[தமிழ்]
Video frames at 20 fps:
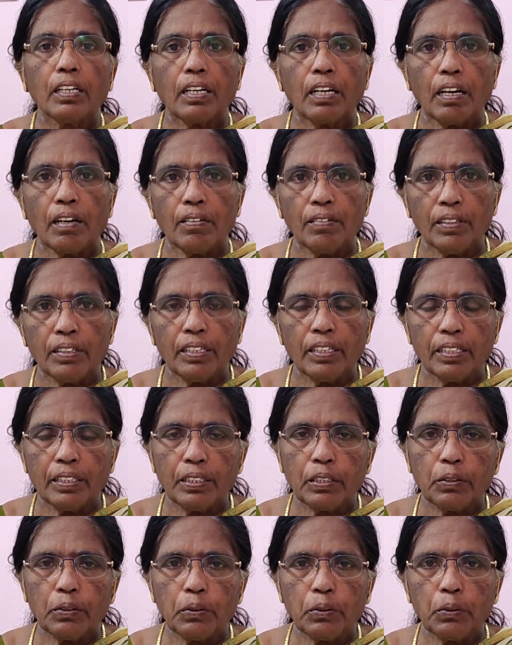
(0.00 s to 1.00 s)
காவல்
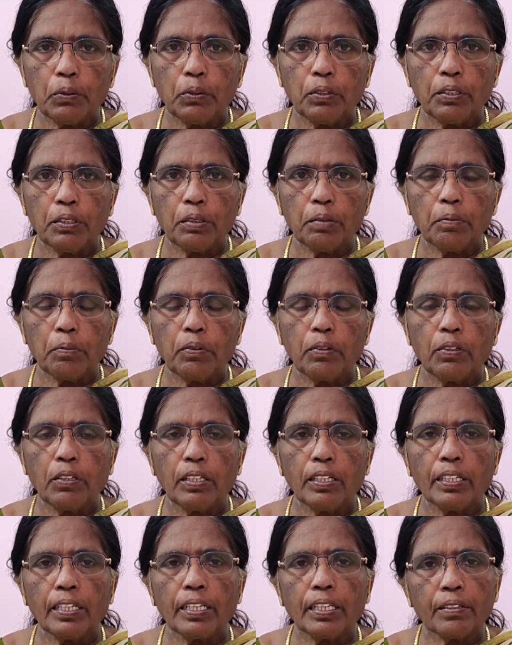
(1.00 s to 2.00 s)
நிலையத்துக்கும் கூட்டிகிட்டு
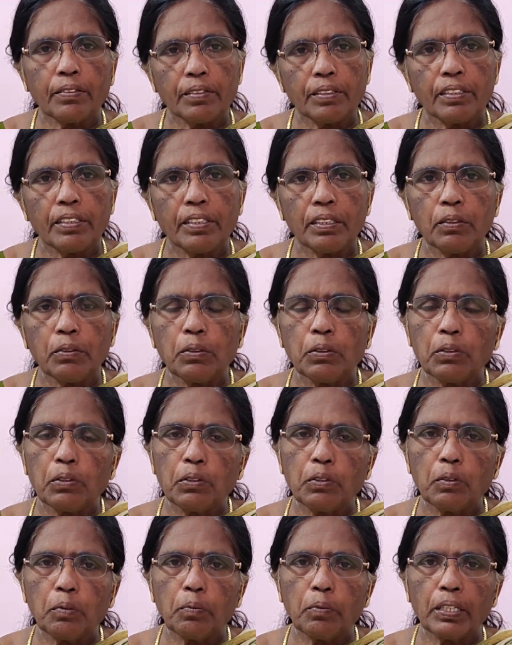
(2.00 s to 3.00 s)
போகல கணவர்கிட்டையும் கொண்டு
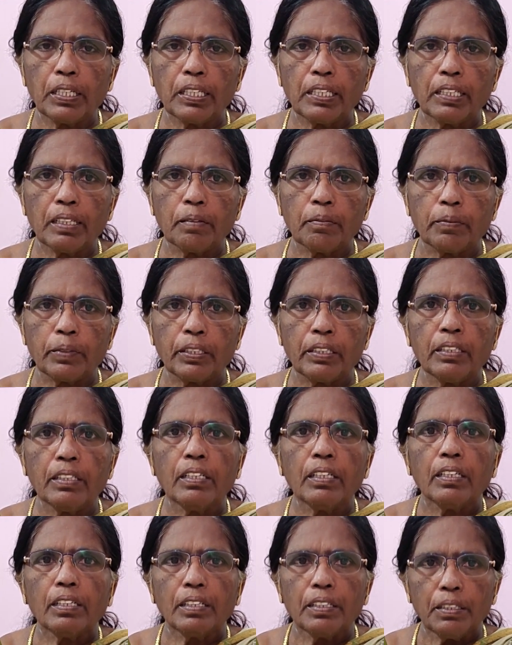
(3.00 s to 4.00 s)
போய் ஒப்படைக்காமல்
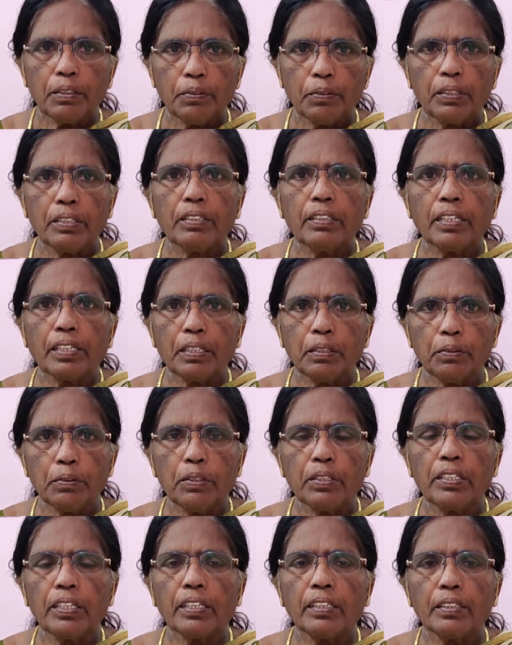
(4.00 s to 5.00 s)
இவர் தனி
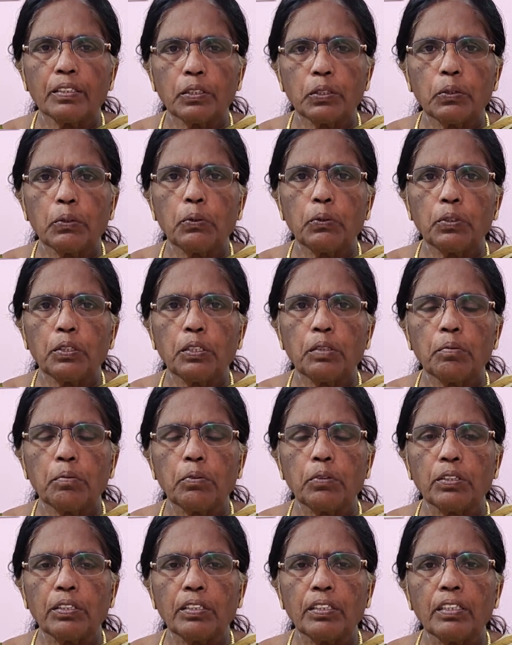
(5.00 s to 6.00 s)
ஒரு இடத்துக்கு கூட்டிகிட்டு
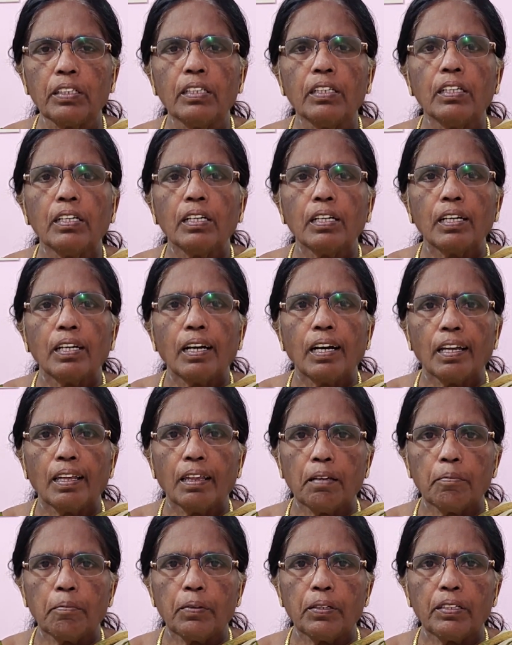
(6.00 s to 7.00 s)
போய்
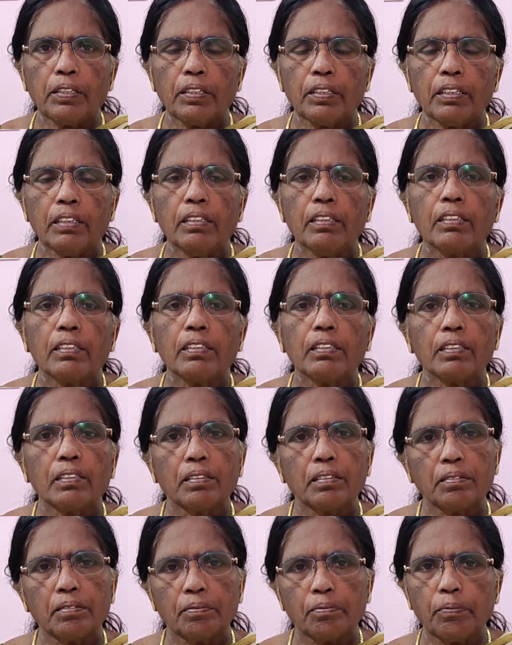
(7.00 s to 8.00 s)
அந்த பெண்ணை
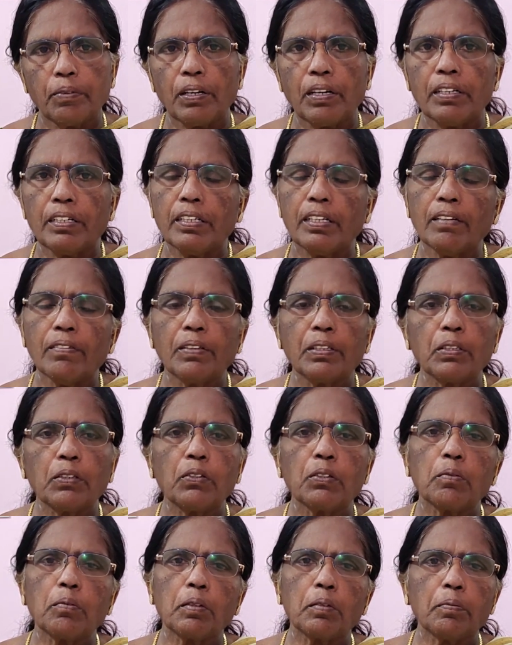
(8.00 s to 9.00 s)
பாலியல்
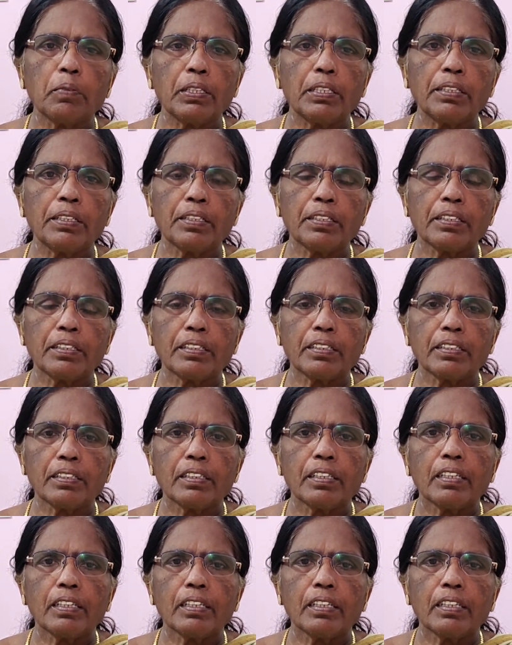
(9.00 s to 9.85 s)
வன்கொடுமை பண்ணியிருக்கார்